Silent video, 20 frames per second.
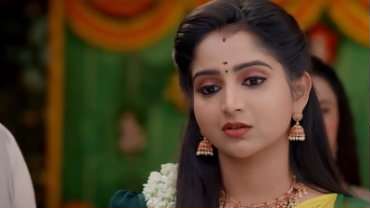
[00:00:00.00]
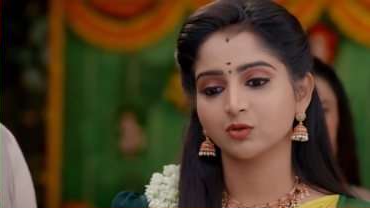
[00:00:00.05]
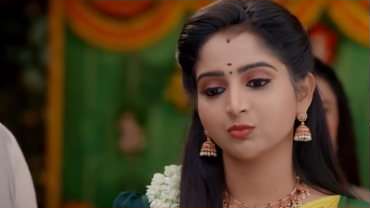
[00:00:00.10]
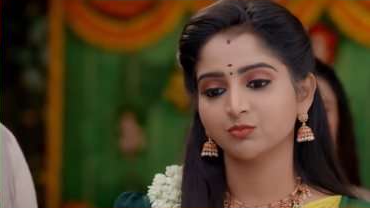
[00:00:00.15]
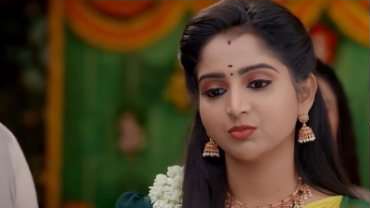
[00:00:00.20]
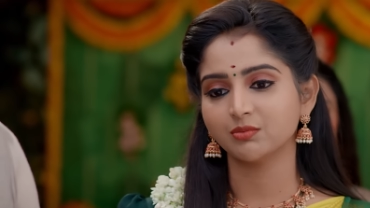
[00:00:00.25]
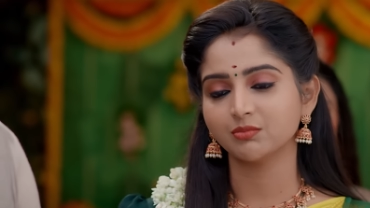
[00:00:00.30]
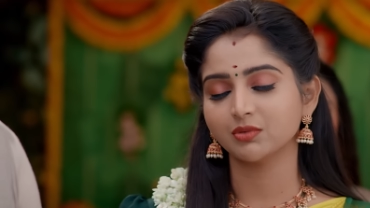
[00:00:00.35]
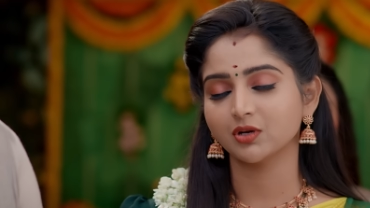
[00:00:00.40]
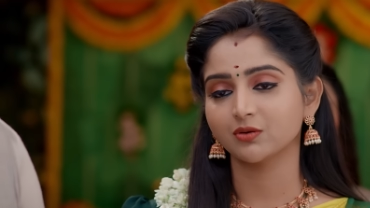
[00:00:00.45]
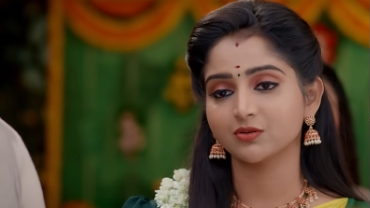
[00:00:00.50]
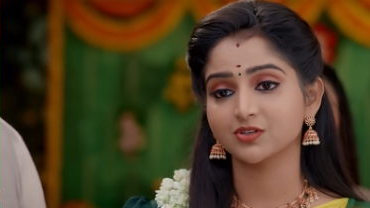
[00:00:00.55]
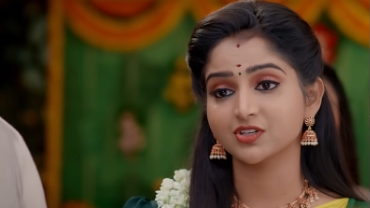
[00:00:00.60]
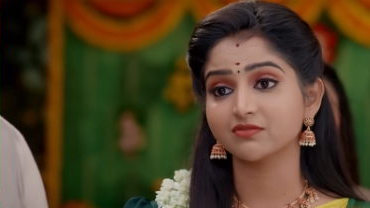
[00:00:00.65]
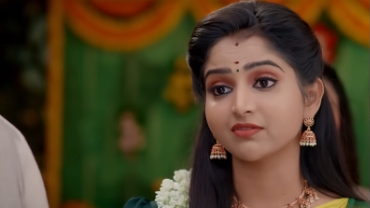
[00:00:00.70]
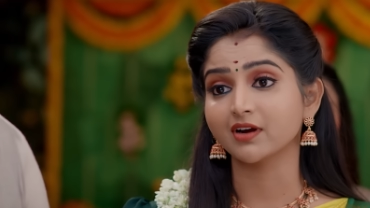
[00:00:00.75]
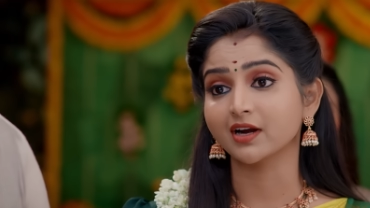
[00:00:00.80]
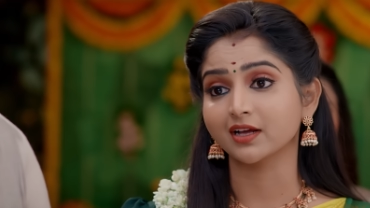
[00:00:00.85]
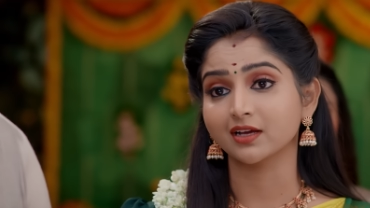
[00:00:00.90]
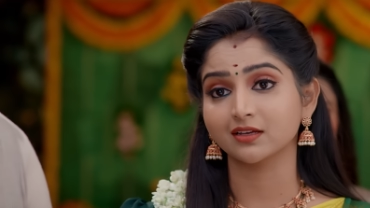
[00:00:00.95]
గుమ్మంలో
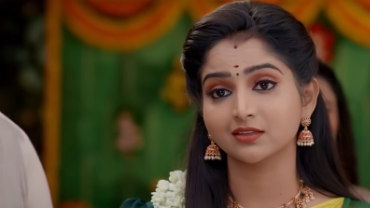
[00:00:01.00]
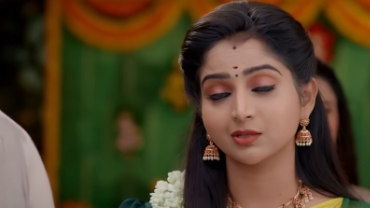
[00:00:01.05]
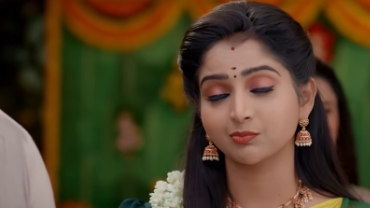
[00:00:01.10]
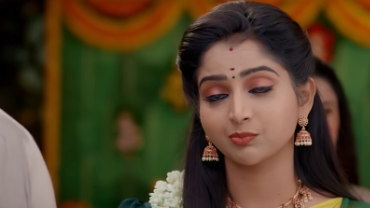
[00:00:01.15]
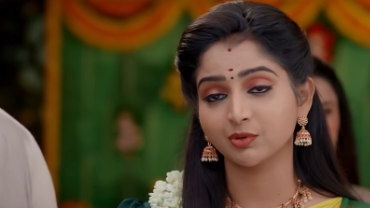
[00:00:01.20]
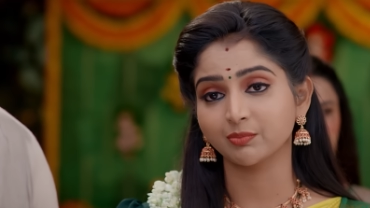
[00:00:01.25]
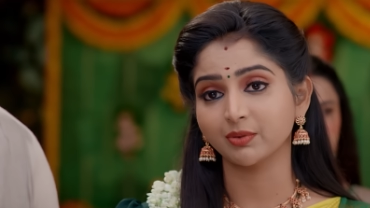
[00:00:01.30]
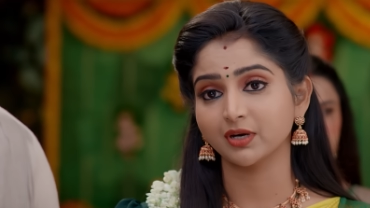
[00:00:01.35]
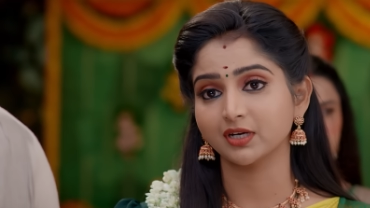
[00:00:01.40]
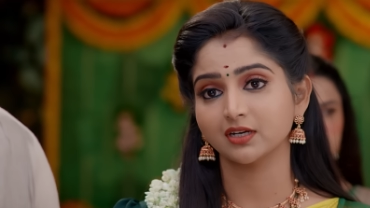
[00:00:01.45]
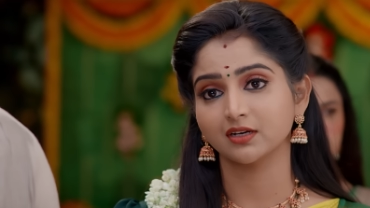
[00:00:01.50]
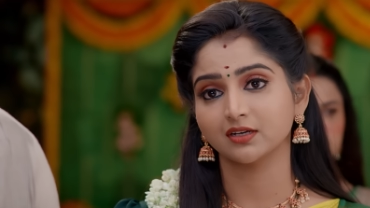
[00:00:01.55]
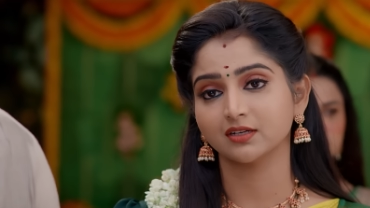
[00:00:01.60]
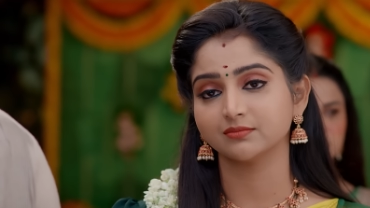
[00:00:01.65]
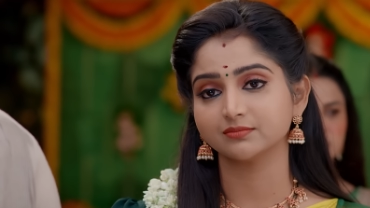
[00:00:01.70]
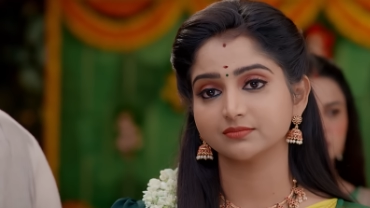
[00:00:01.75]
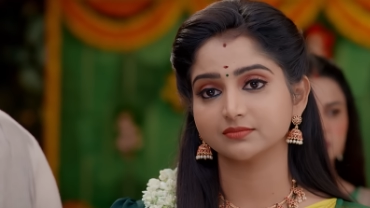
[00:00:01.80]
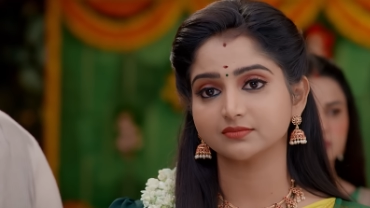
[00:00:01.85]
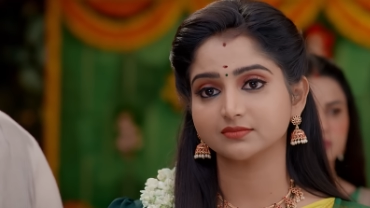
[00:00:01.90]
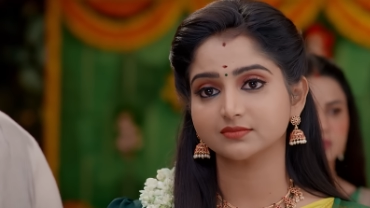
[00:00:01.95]
నుంచి వెనక్కి తిప్పి
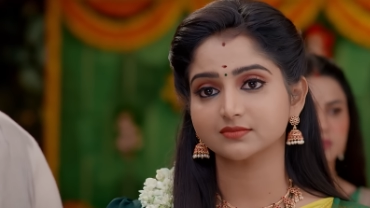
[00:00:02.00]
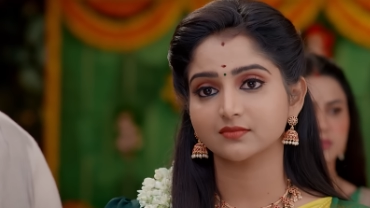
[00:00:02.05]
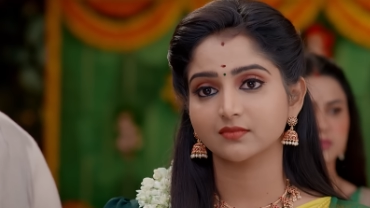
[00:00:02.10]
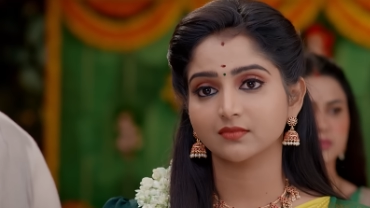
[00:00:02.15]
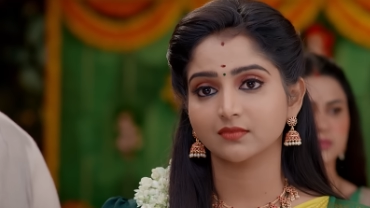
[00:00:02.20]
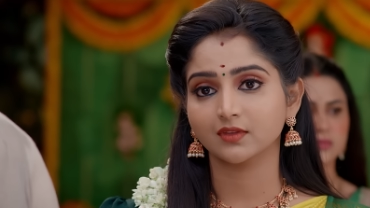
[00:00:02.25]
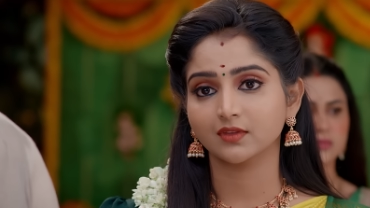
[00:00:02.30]
పంపించడం